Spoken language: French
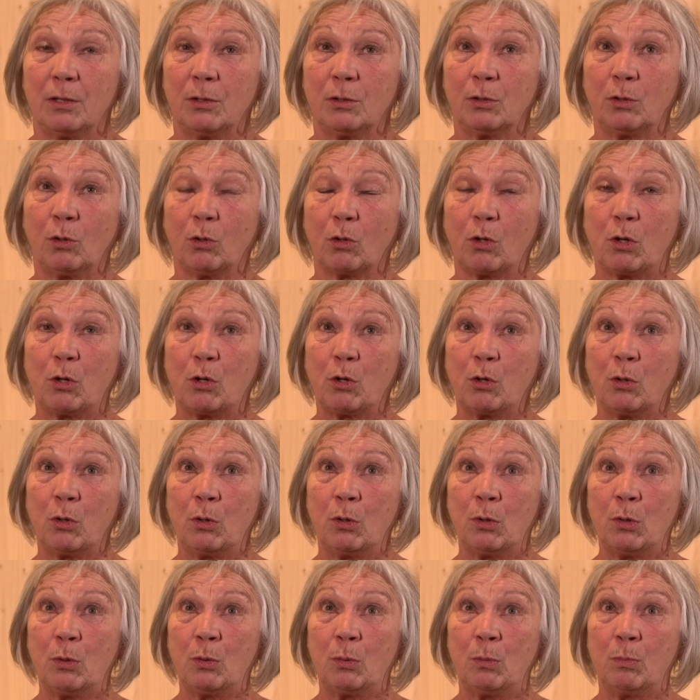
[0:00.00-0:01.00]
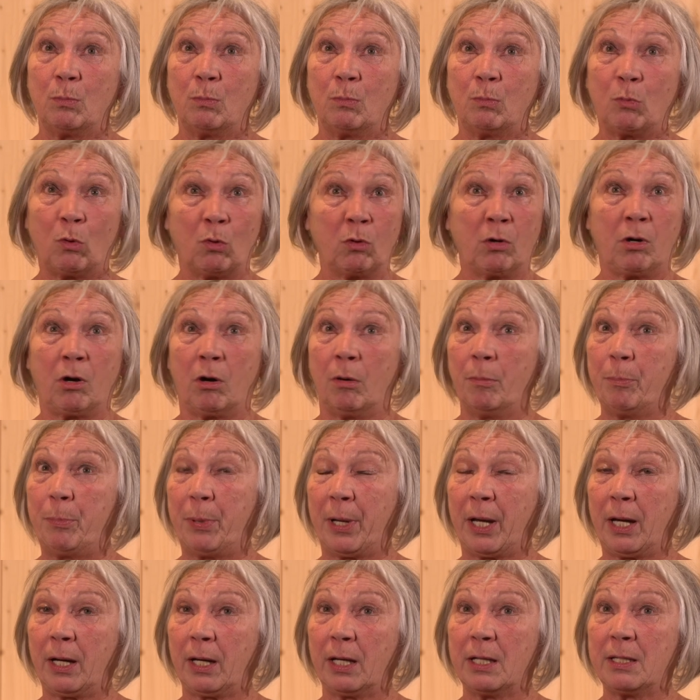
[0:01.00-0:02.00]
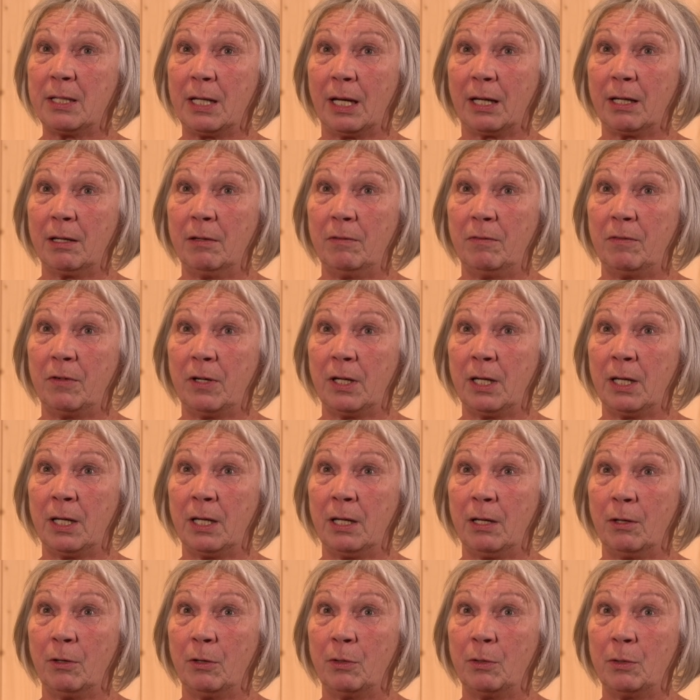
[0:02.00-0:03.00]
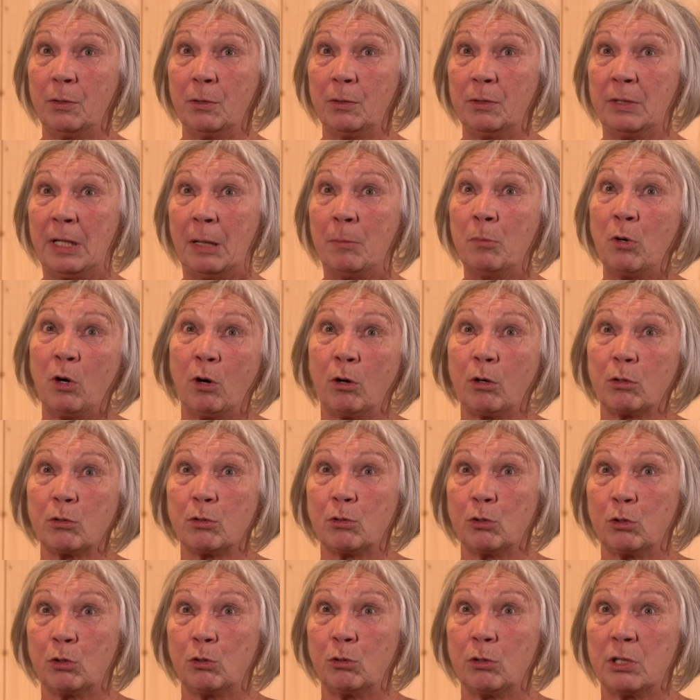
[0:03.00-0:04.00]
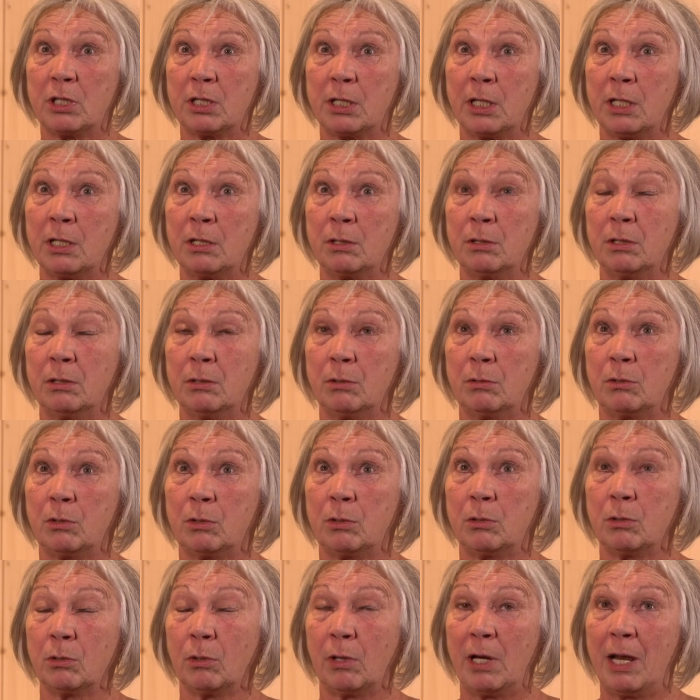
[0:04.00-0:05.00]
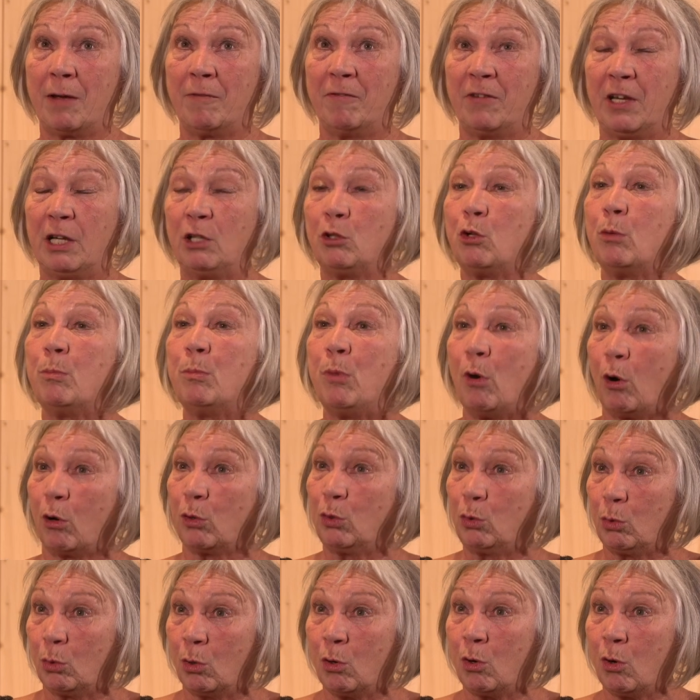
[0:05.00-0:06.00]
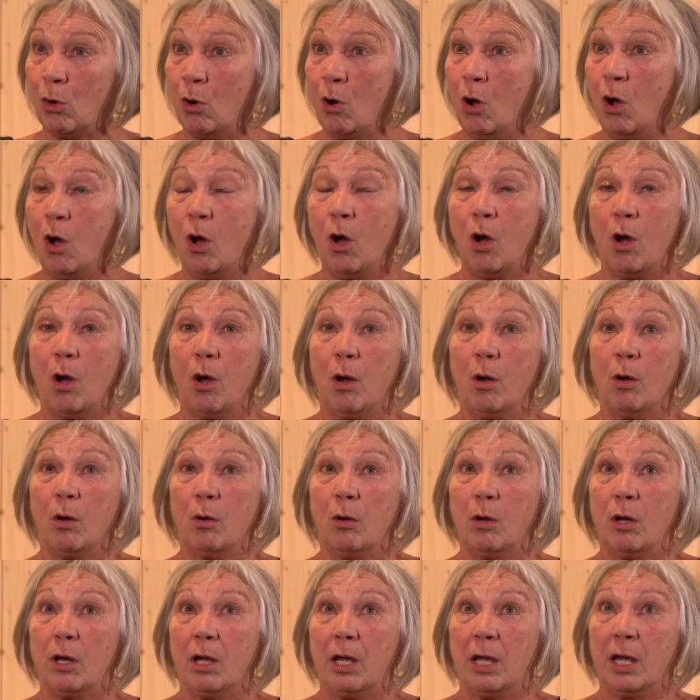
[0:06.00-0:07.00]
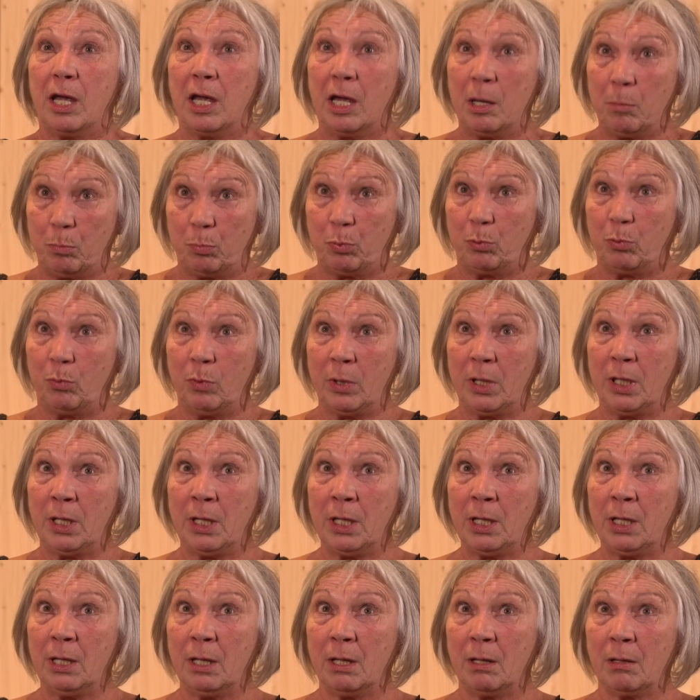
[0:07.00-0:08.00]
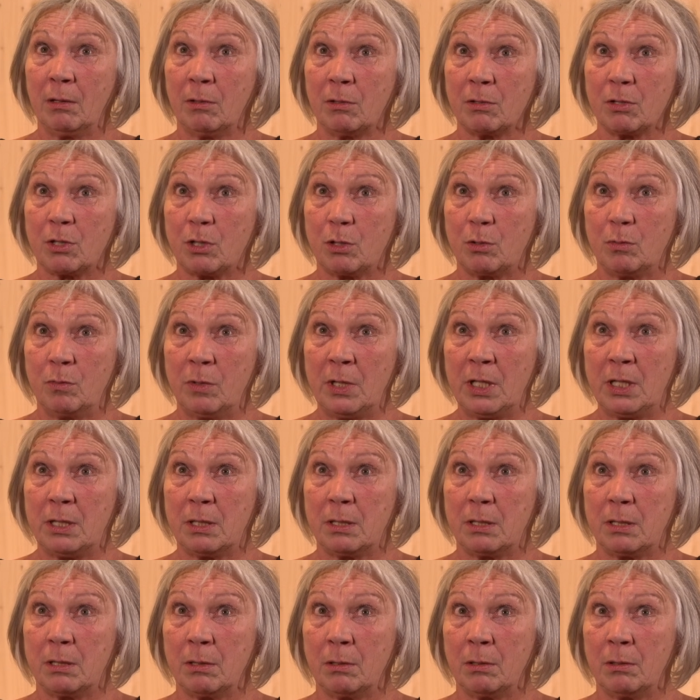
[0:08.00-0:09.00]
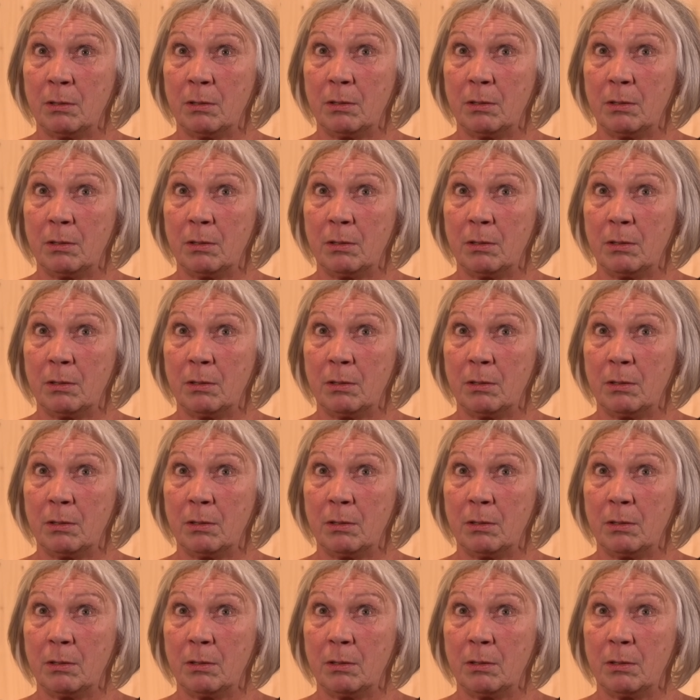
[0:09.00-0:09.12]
Donc mon grand-père est arrivé d'abord, je sais, sur la ville de Bordeaux, et puis ensuite